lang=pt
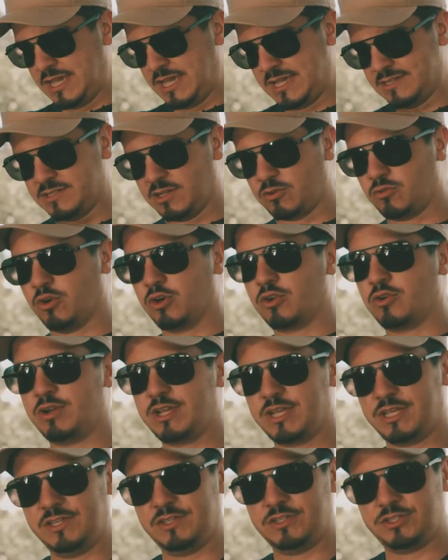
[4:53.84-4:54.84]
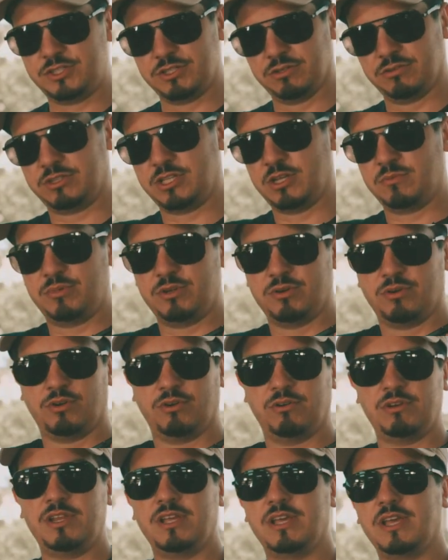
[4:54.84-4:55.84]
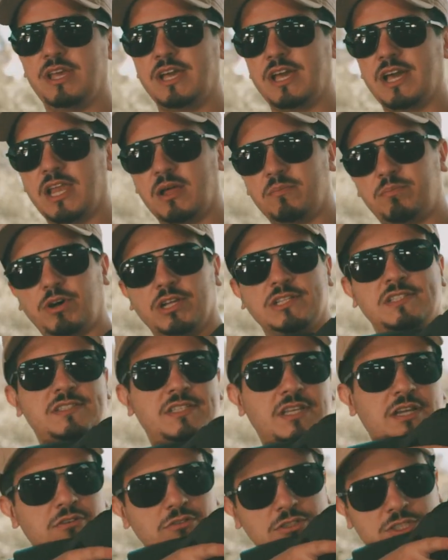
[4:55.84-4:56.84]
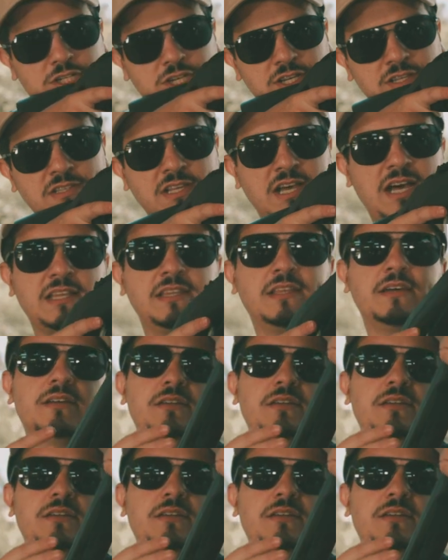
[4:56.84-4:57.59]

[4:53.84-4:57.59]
essa coronha aqui estilo thumb hole, ela pode ser utilizada